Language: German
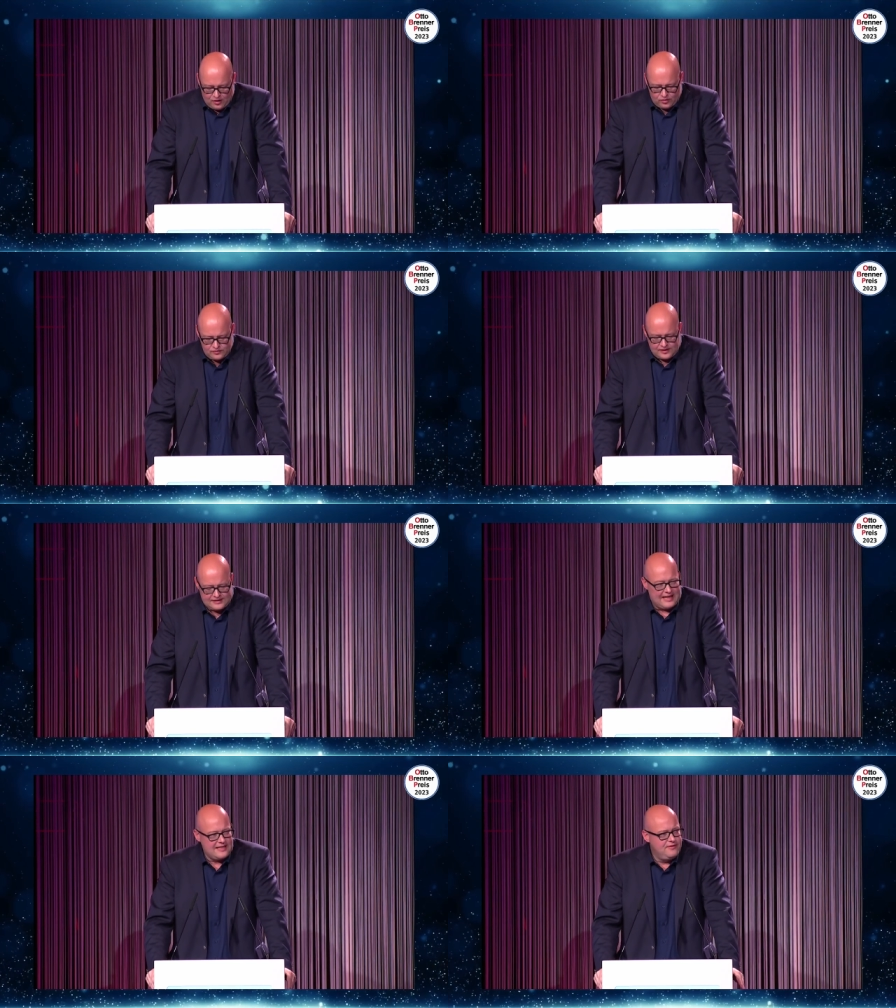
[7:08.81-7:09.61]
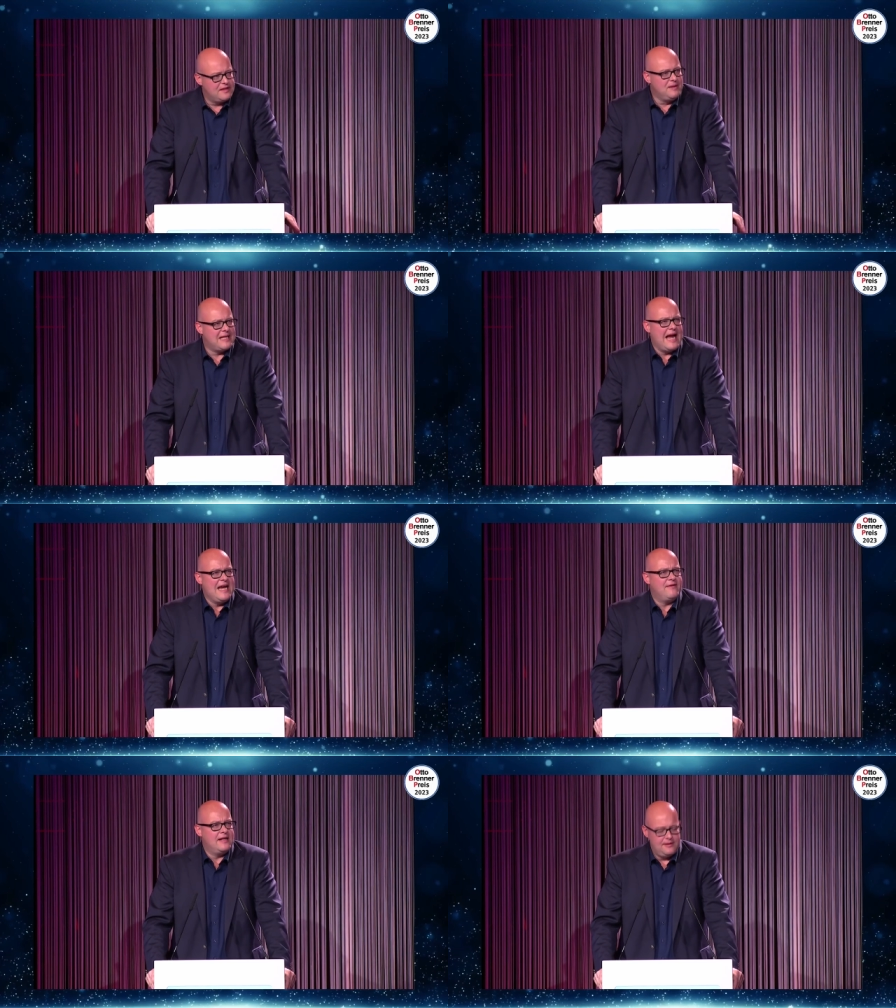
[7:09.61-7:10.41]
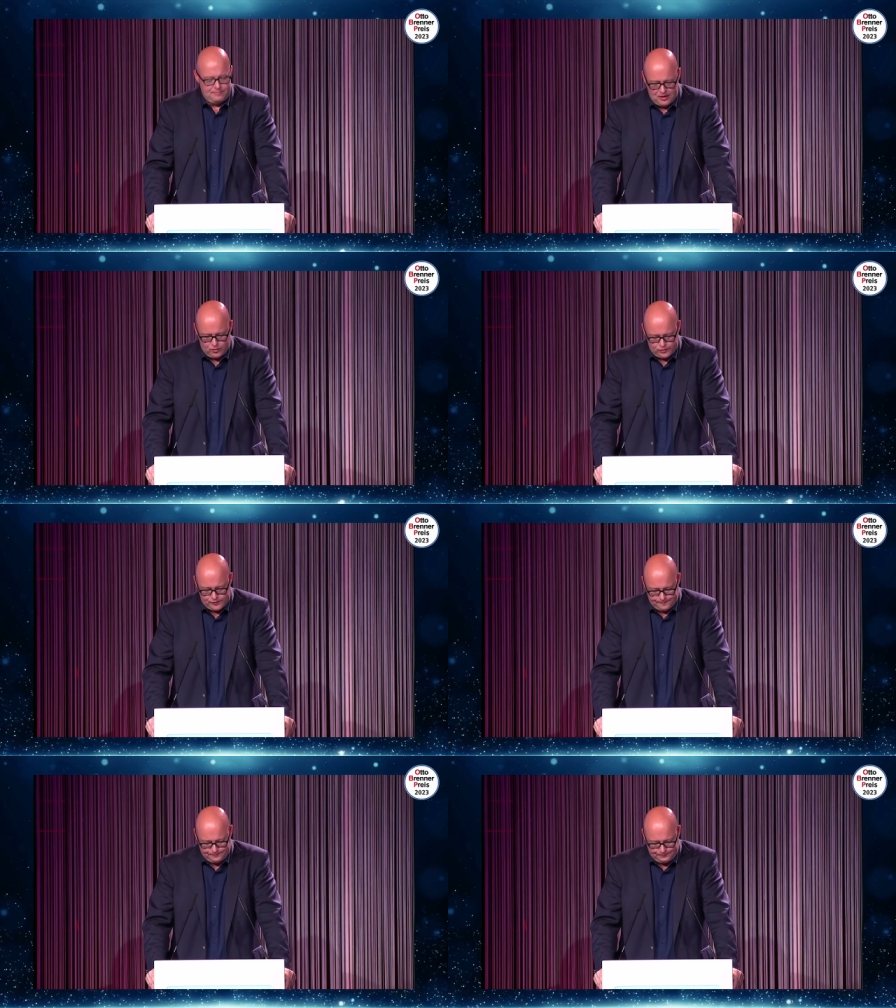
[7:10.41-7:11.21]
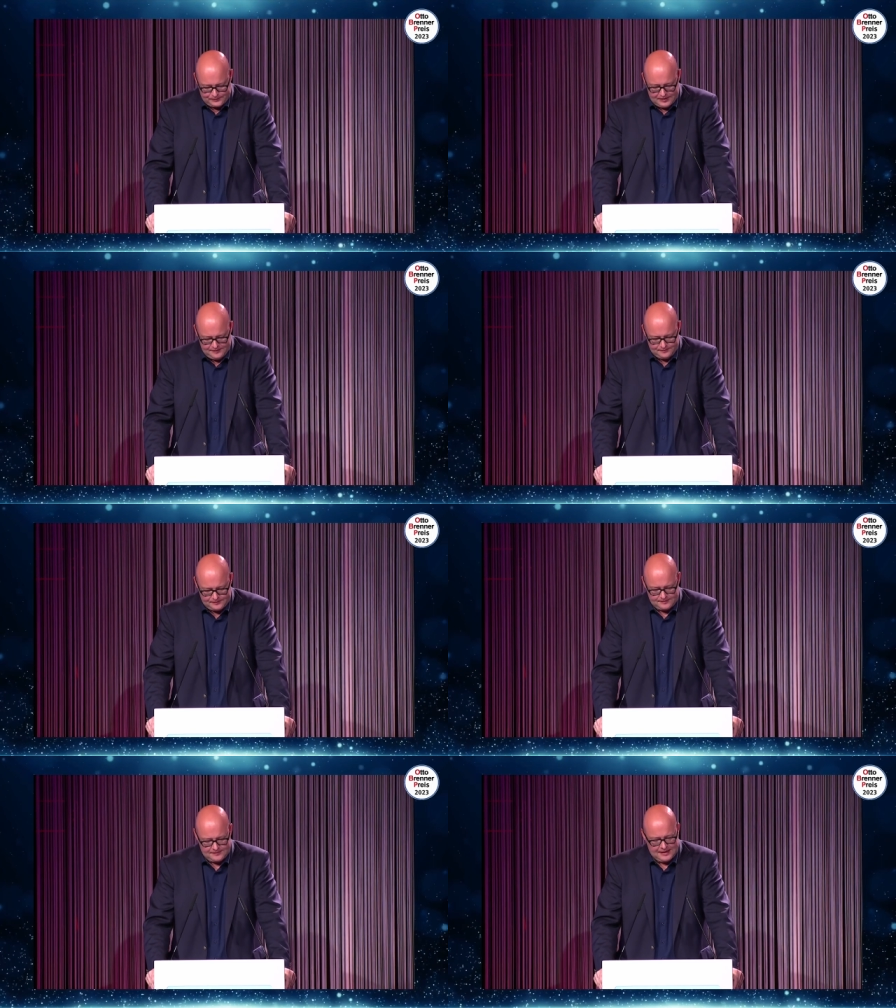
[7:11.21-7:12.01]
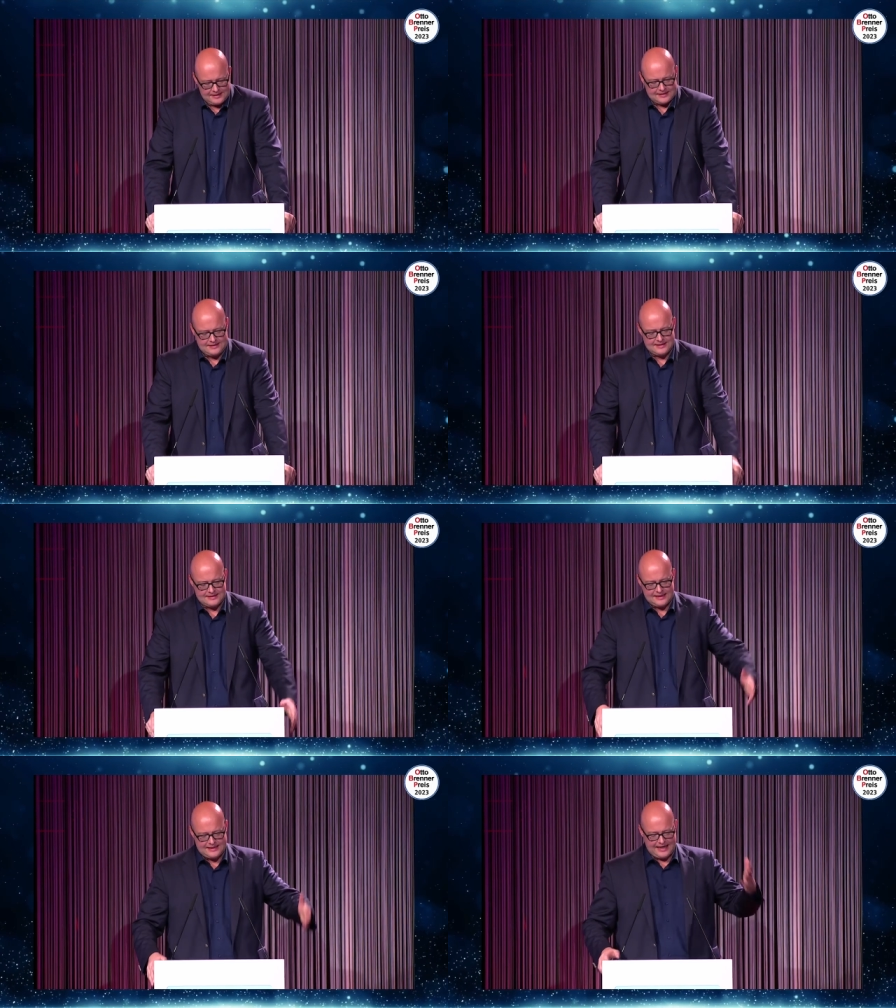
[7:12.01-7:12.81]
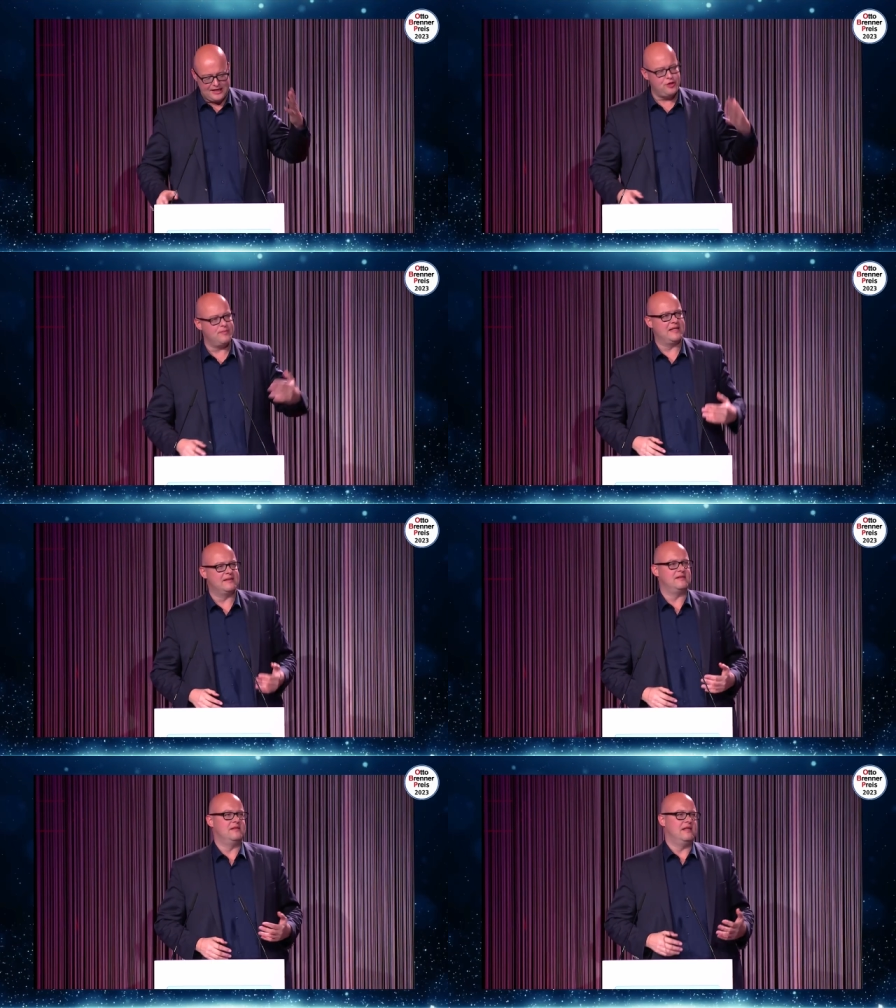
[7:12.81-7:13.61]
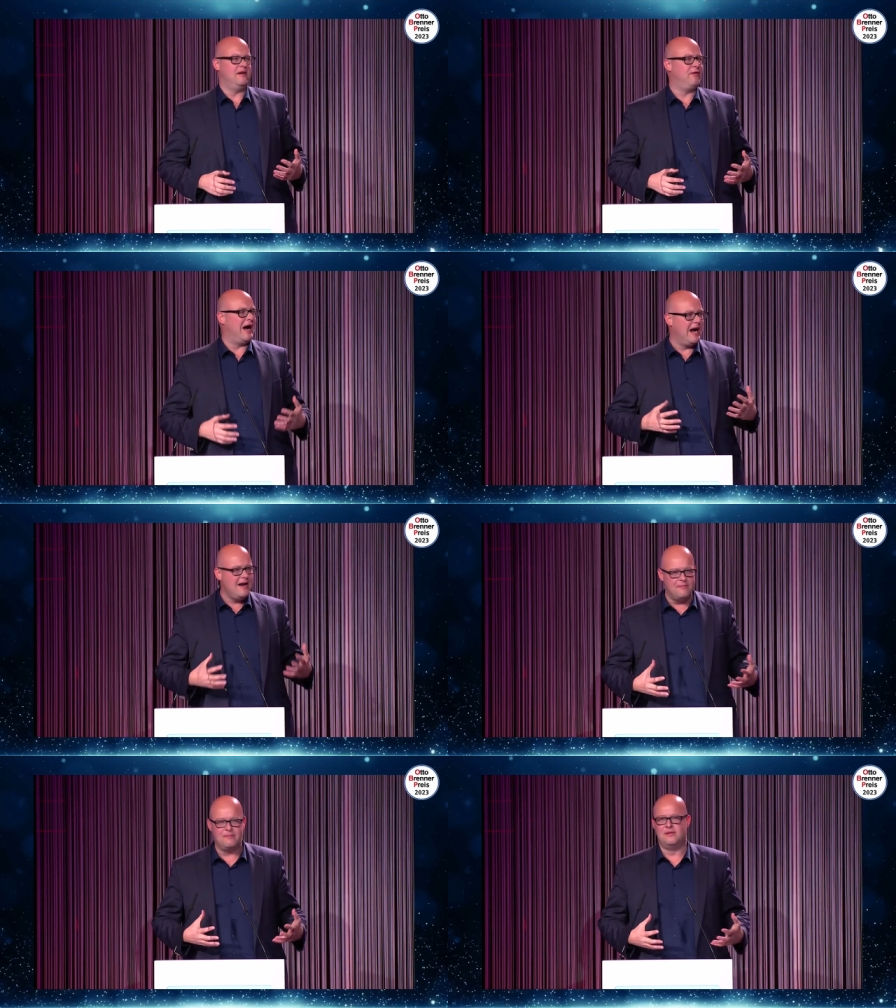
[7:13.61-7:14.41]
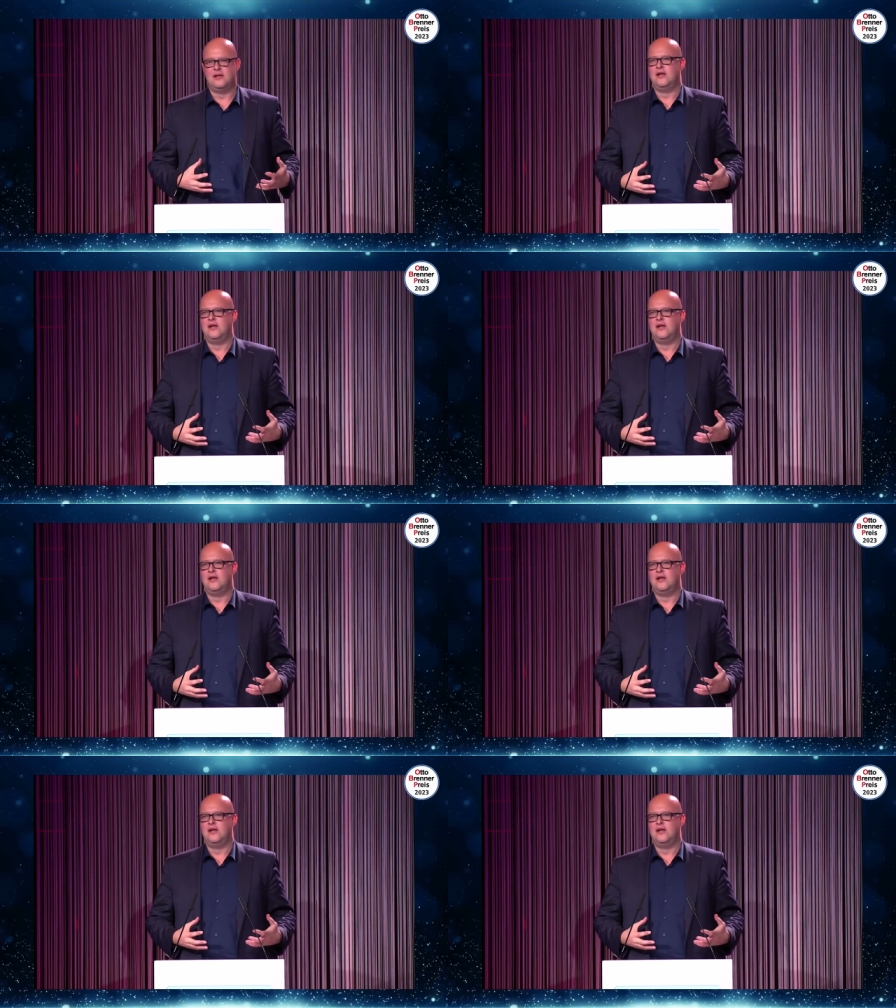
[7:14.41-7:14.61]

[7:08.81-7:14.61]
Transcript: Und äh, das wird mit Reichweite belohnt. Ja? Dass dieses Engagement ja, vor allem